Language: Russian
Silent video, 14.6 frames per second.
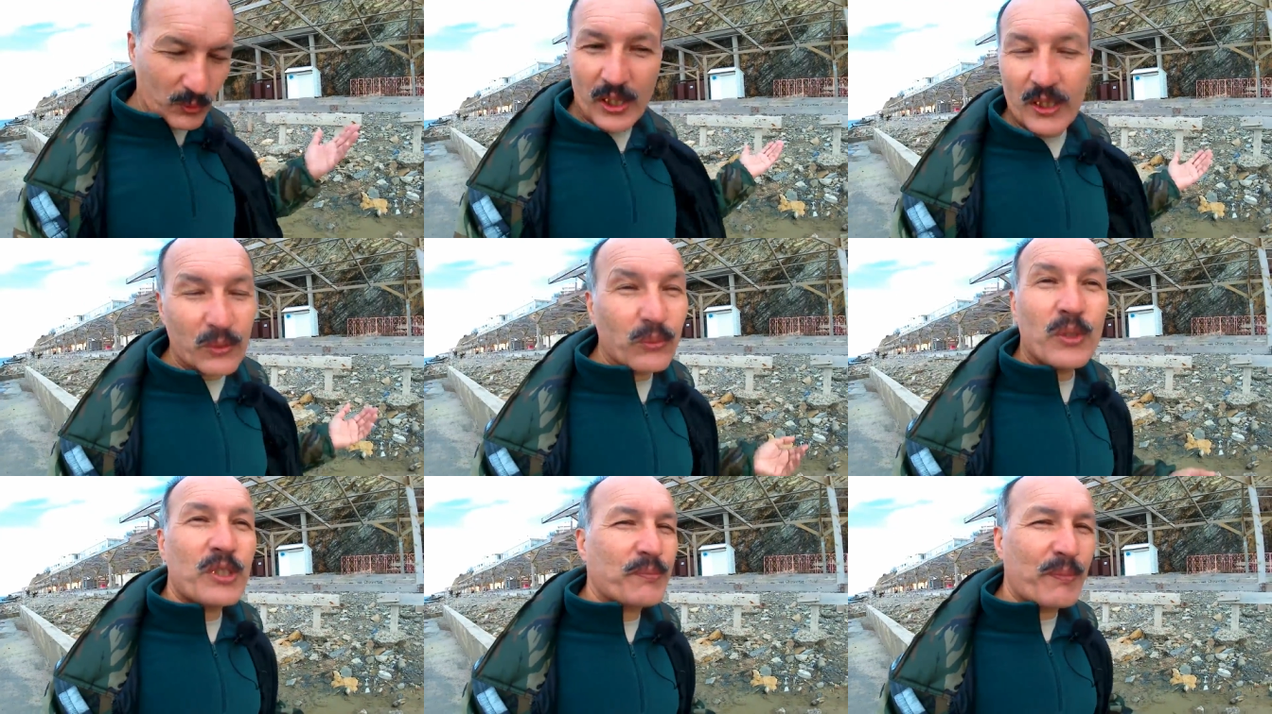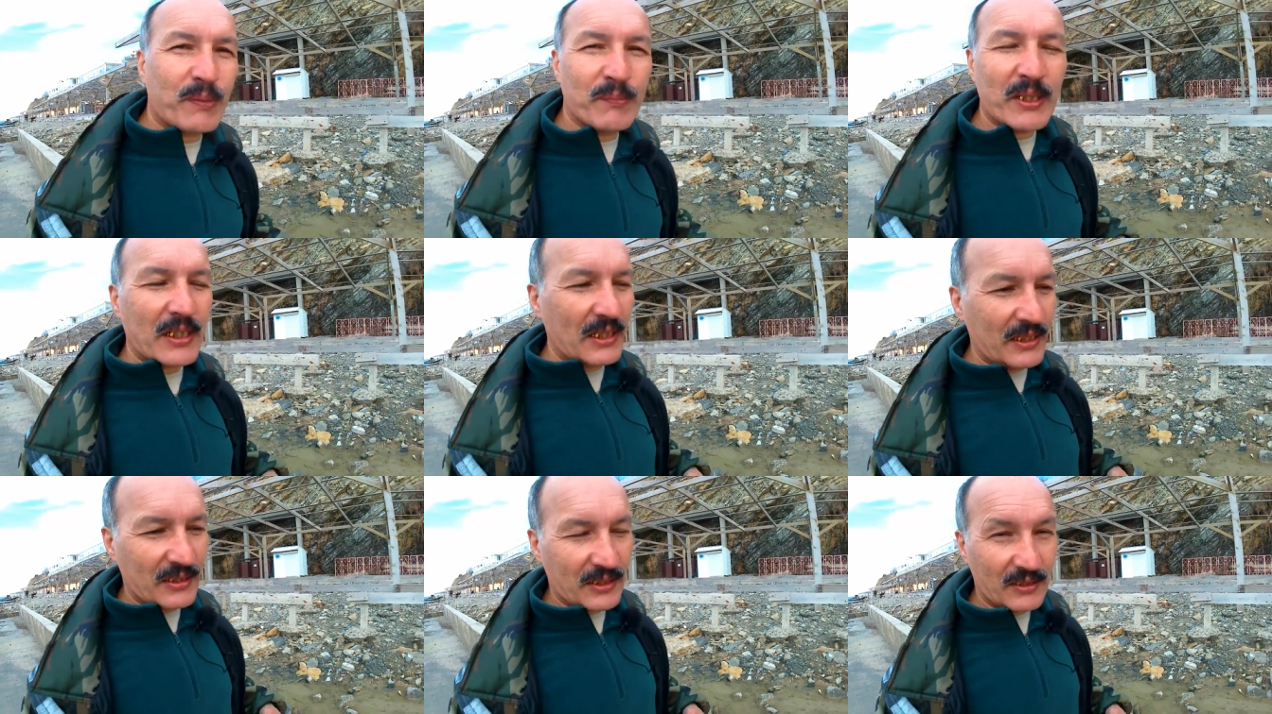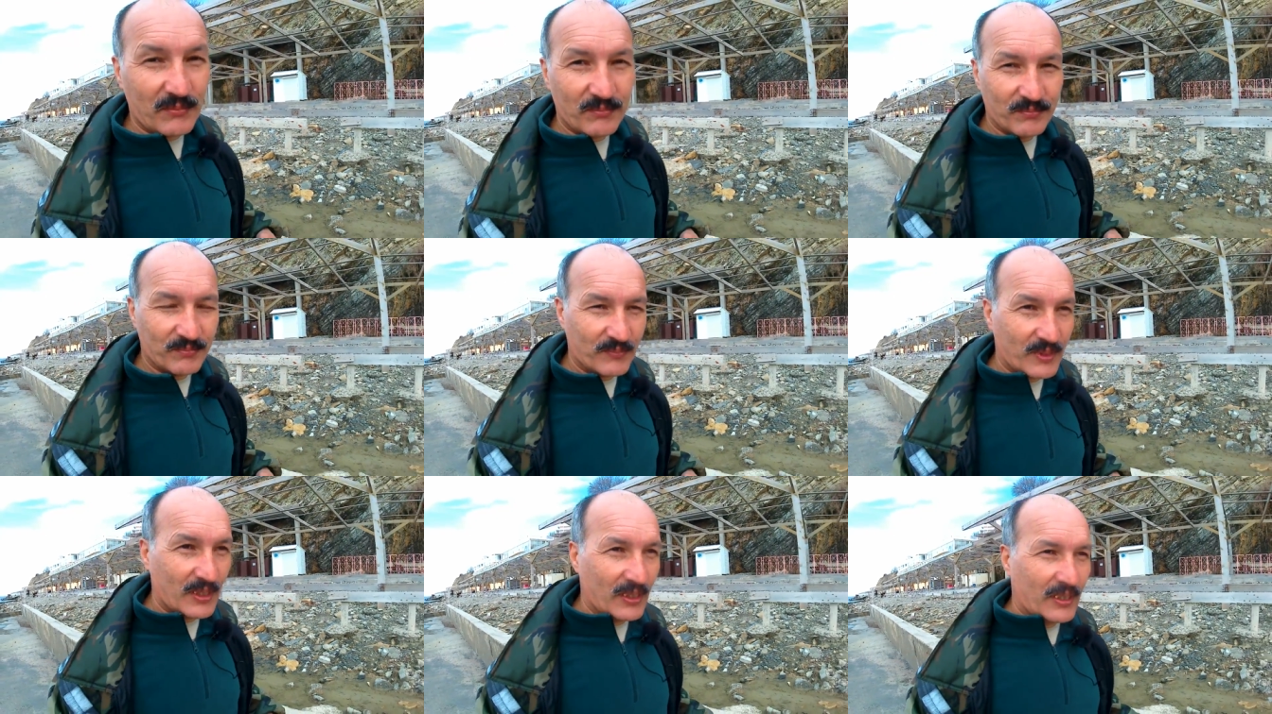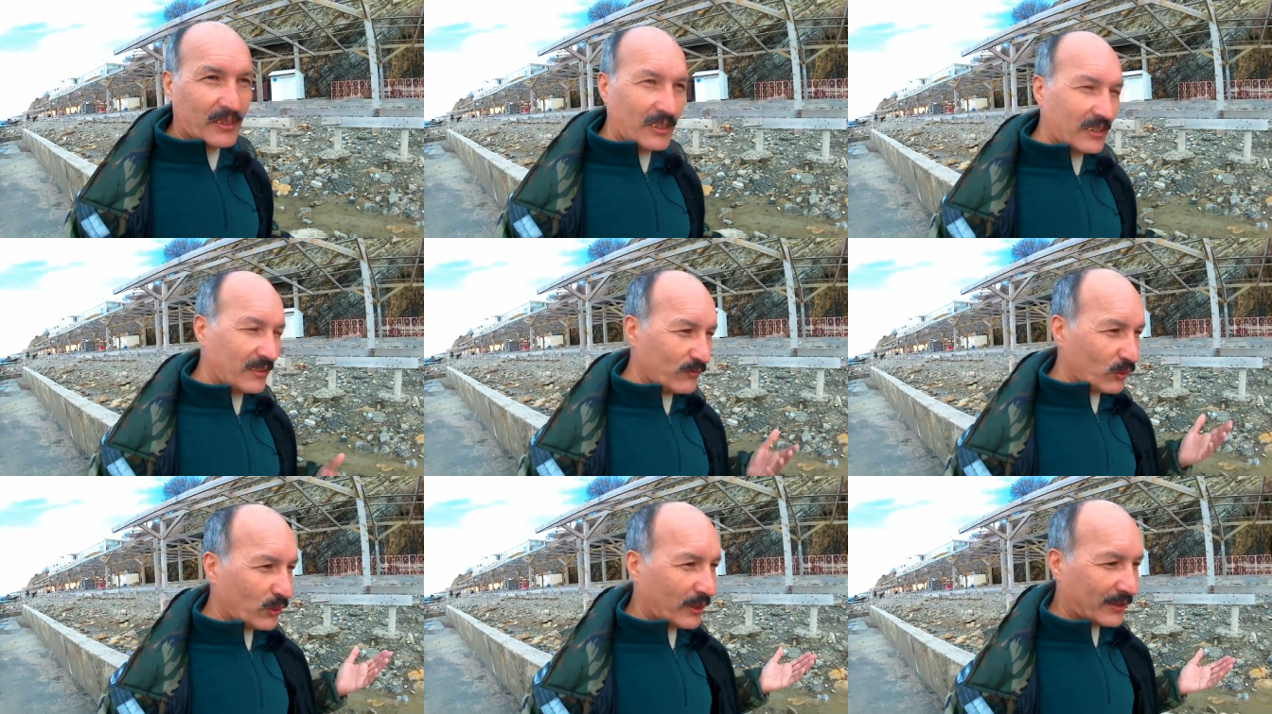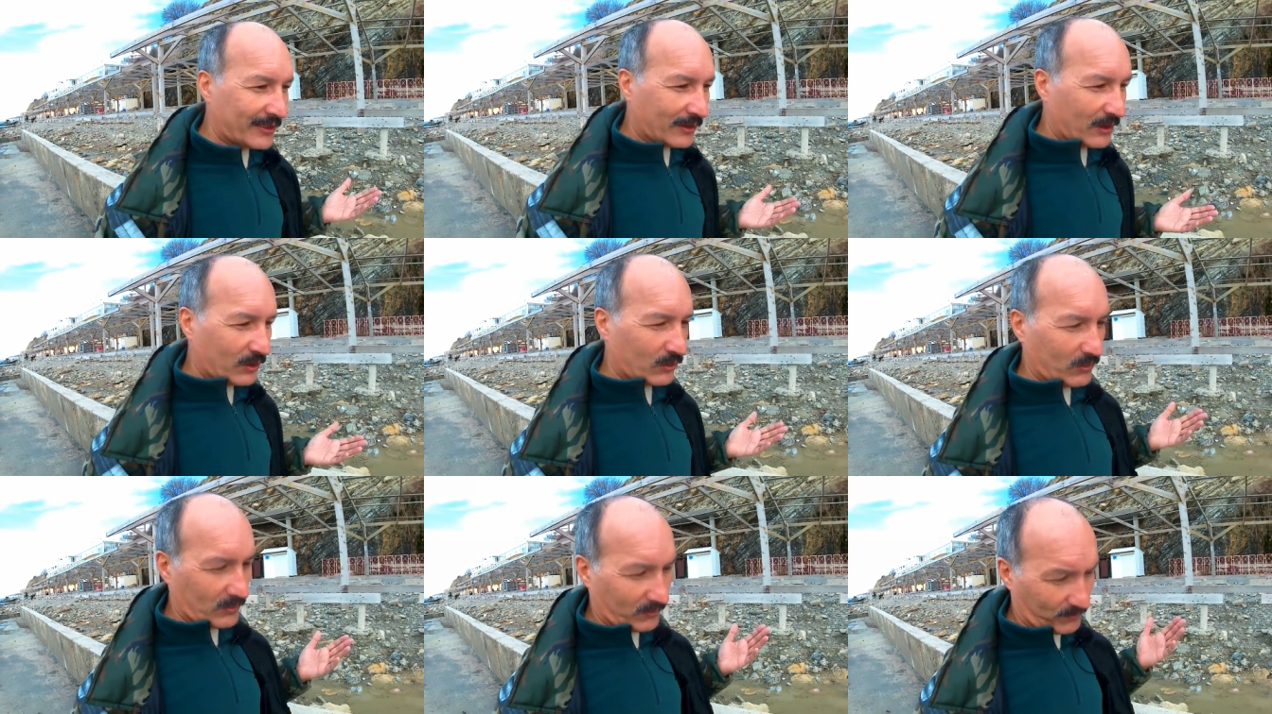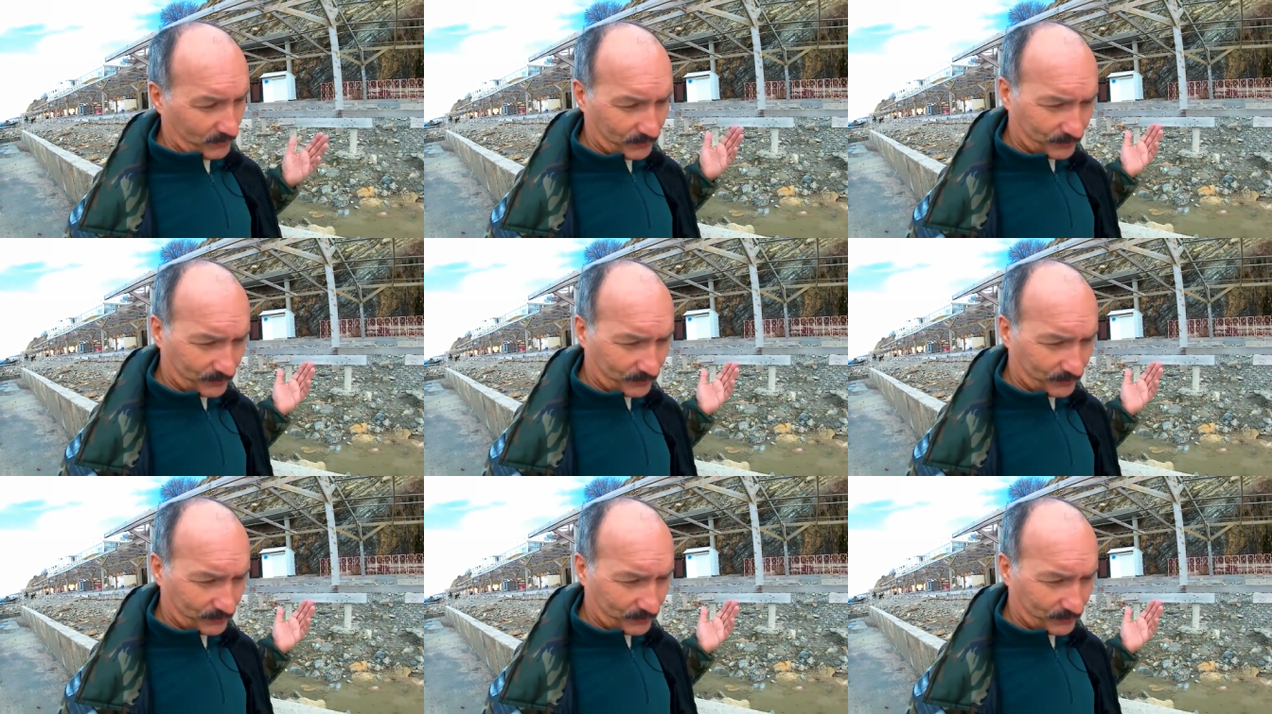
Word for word: Ну, на одной из прямых линий. Я давно хотел